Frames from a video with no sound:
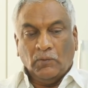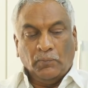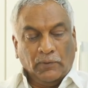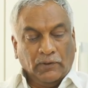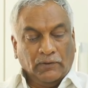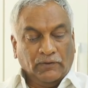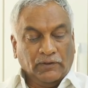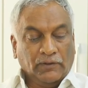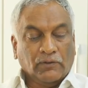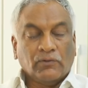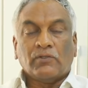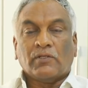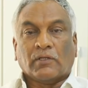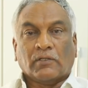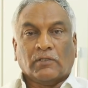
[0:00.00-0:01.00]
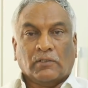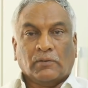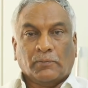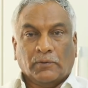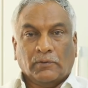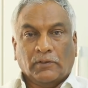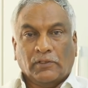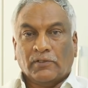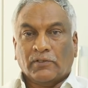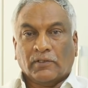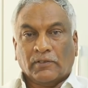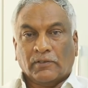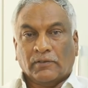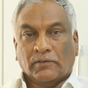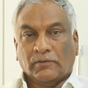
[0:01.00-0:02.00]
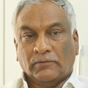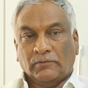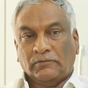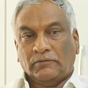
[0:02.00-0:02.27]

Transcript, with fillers: ఇప్పుడు ఏమైంది చూశారు కదా ఇప్పుడు ఏం జరిగిందో